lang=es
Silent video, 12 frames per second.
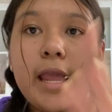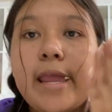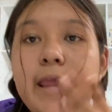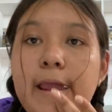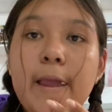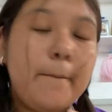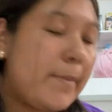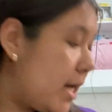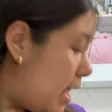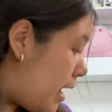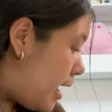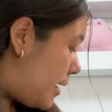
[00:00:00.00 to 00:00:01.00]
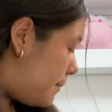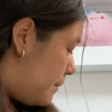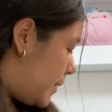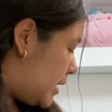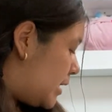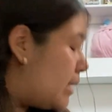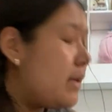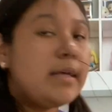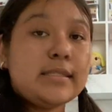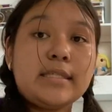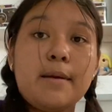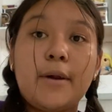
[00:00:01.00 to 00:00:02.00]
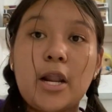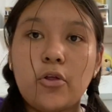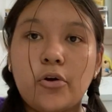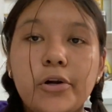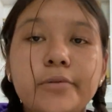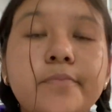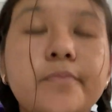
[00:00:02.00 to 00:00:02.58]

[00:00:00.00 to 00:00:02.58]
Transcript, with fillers: Y para mi separador,